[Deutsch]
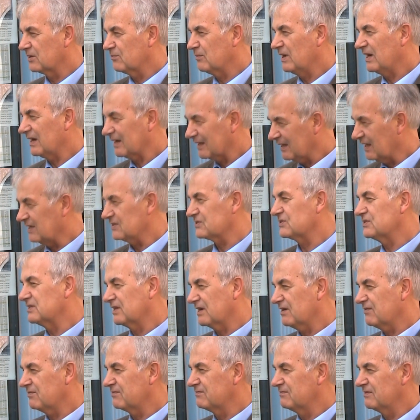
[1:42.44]
gemacht,
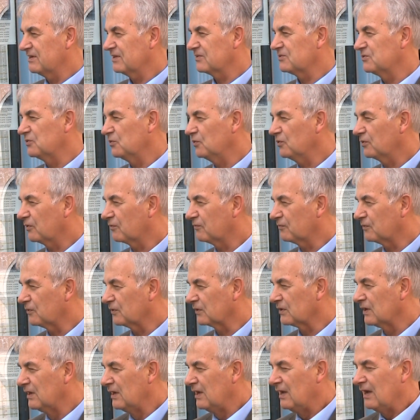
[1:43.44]
Klassentreffen werden
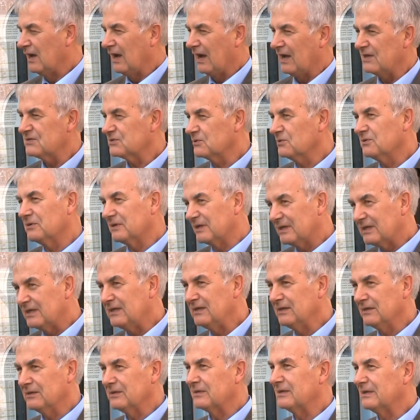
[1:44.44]
durchgeführt. Also
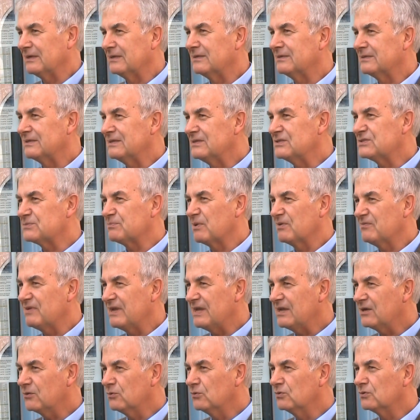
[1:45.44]
hier ist
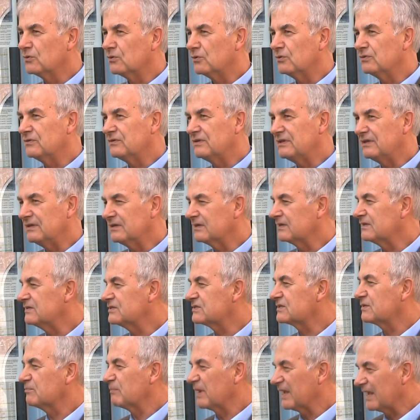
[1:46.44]
Bewegung und hier
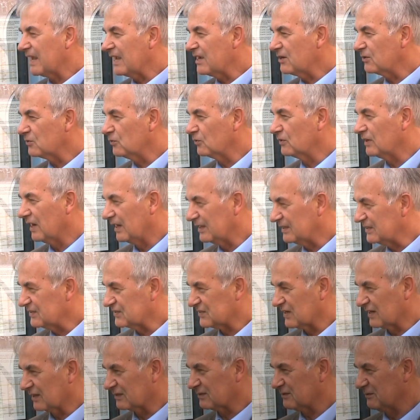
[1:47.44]
ist Begegnung
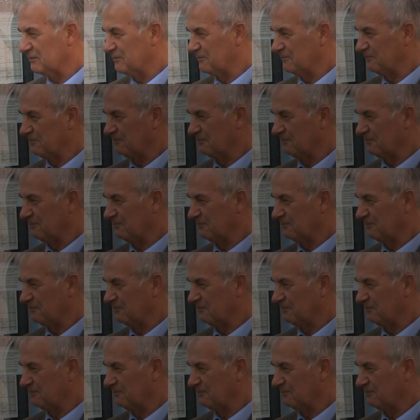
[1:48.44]
angesagt.